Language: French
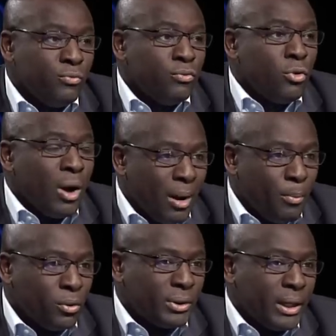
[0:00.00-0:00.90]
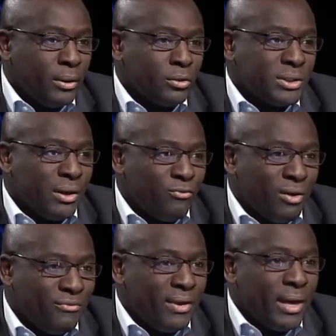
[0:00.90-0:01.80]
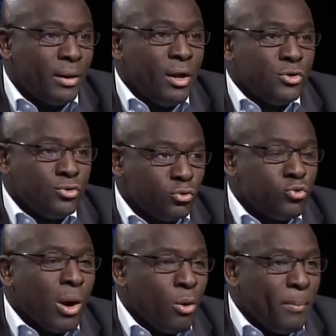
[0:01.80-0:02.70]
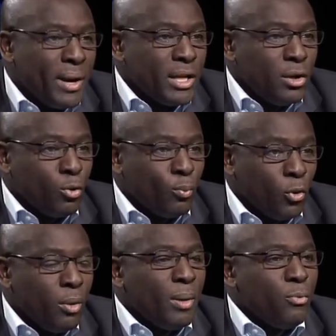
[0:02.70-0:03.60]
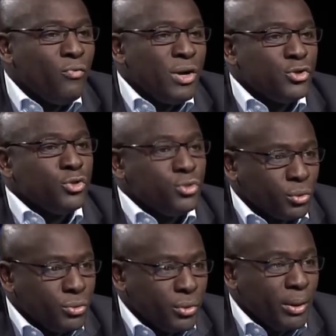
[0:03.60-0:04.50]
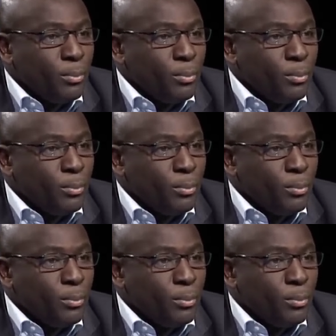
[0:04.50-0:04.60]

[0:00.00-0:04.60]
Nous voulons apporter notre savoir-faire, surtout accompagner le club à pouvoir se structurer